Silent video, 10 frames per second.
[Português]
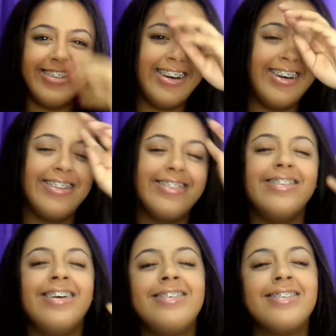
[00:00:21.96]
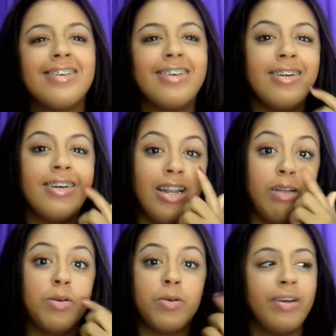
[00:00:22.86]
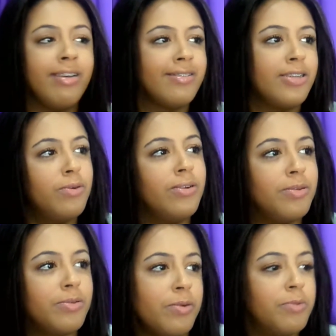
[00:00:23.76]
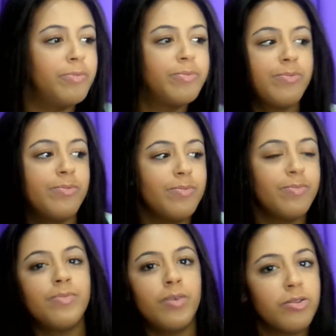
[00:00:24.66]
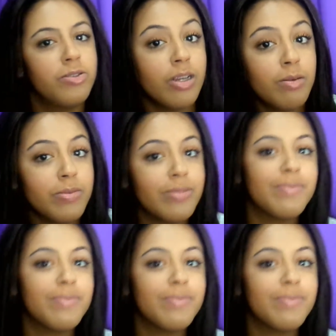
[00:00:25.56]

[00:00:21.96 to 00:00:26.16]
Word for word: né? Desde que ela me conheceu, né? Tem um pouco de tempo.